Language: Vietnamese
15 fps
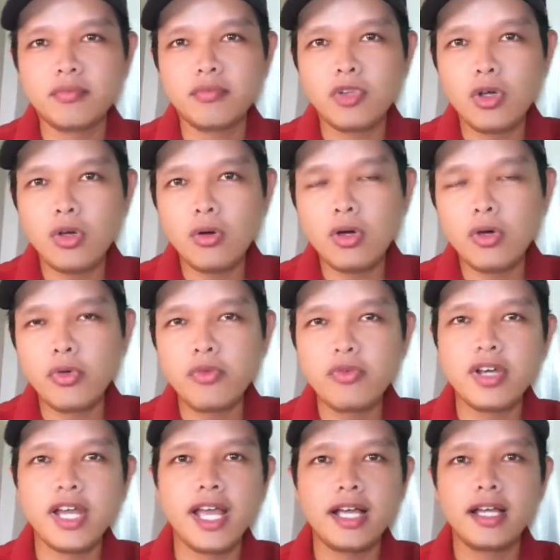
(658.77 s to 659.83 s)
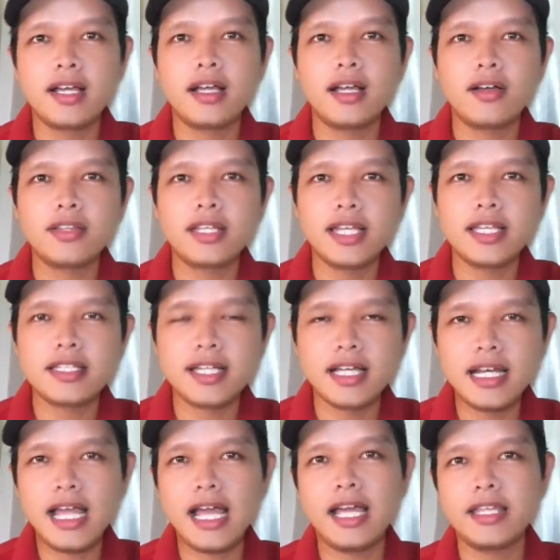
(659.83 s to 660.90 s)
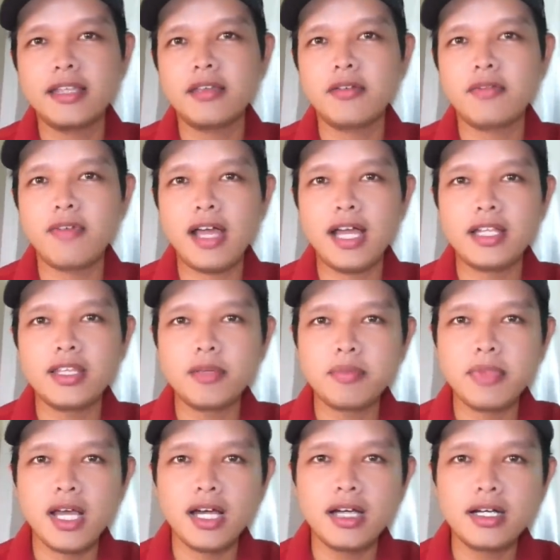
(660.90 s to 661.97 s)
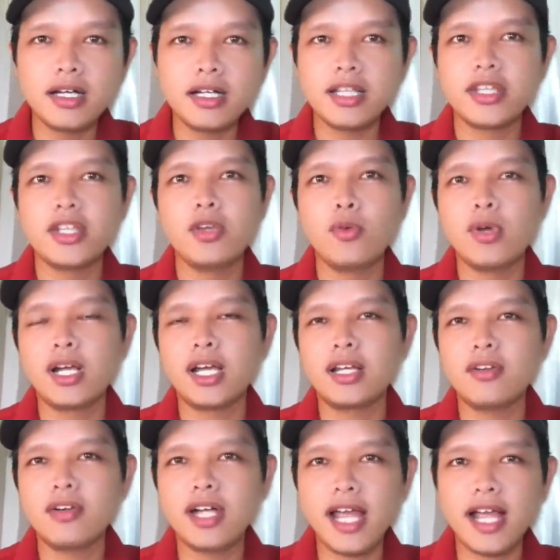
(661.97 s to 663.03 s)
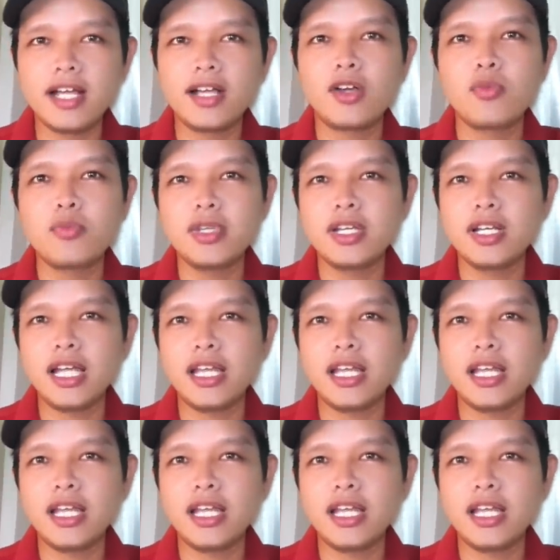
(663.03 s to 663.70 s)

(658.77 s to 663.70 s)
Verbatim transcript: cô Nguyễn Phương Hằng có thể trở lại và giúp đỡ rất là nhiều hoàn cảnh khó khăn, cũng như là